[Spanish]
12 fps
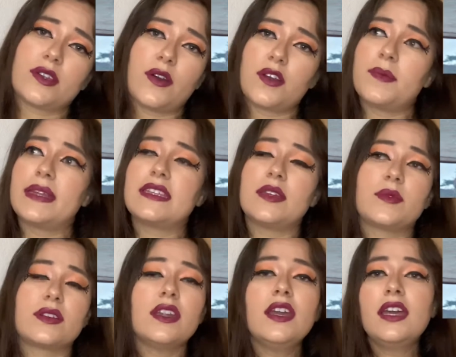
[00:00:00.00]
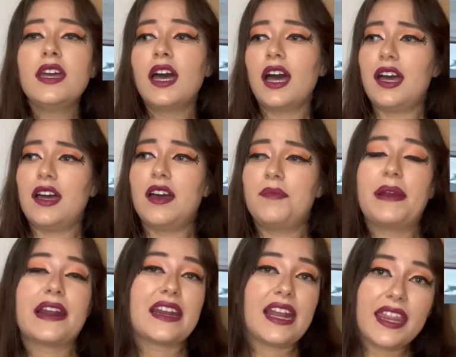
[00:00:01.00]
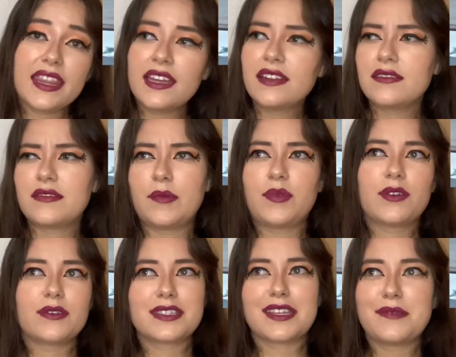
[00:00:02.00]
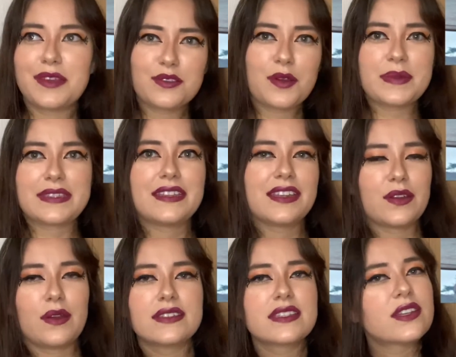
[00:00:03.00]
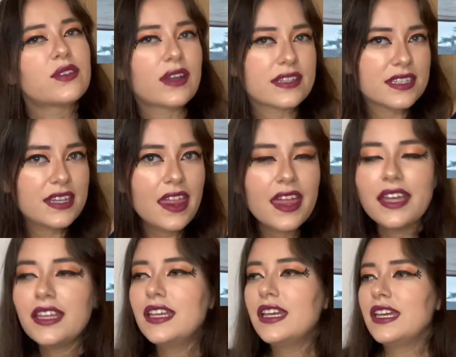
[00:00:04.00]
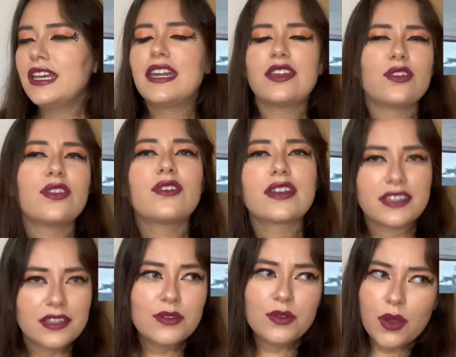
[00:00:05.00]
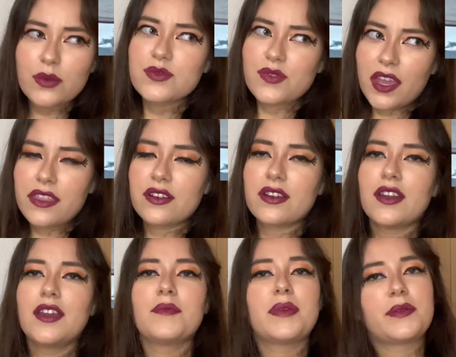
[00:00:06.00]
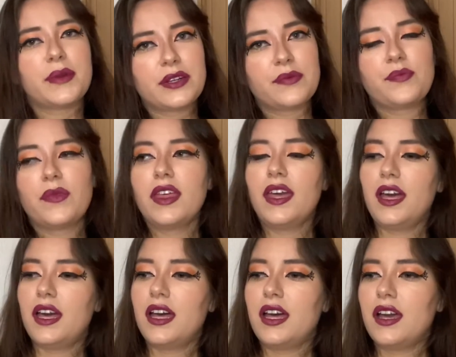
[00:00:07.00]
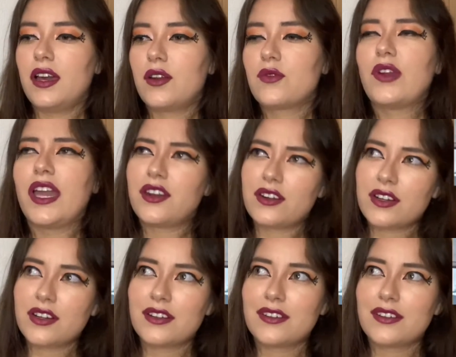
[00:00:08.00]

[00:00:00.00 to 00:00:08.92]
trabajo de Matt Damon. Ah, para nada, tampoco escribiendo, a pesar de que no han escrito casi nada, y que yo digo que tienen un Ghost Rider, pero bueno, ah, Rider,